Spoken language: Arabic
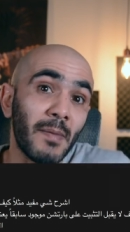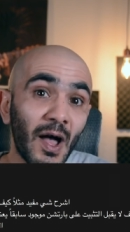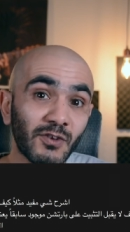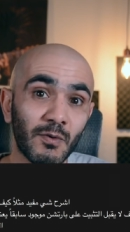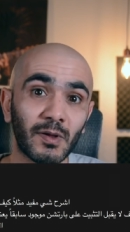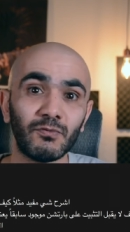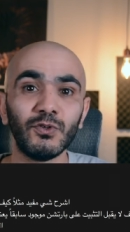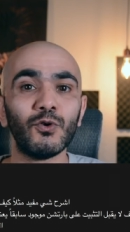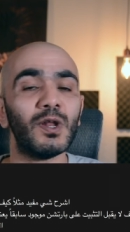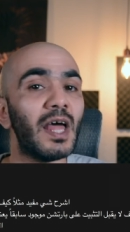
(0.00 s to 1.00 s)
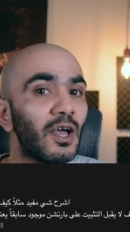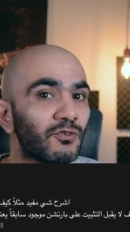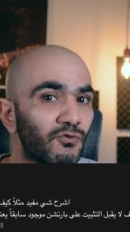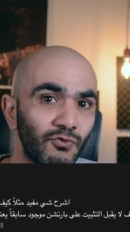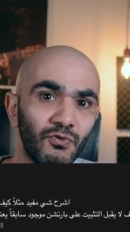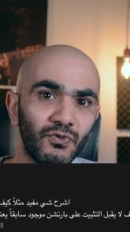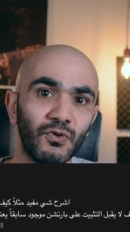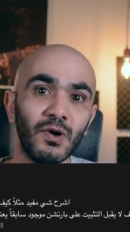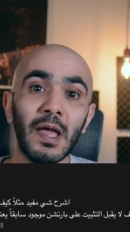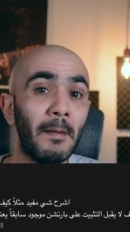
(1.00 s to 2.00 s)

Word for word: ما عجبك الفيديو لا تشوفه